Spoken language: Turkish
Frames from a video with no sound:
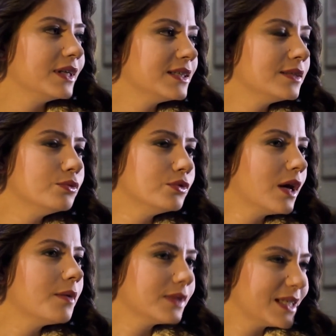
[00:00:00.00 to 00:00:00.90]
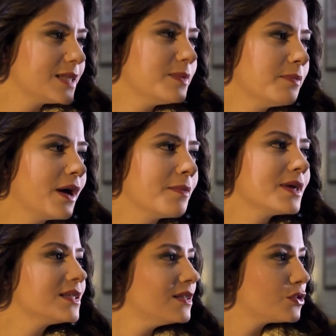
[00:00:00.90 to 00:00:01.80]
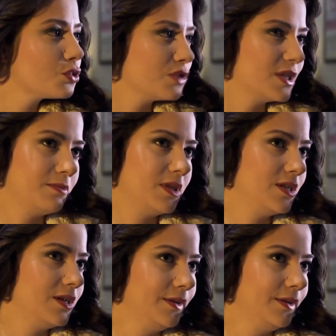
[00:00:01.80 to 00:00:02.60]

Bana da bulunan kısmi parmak izine sorun çıkmış.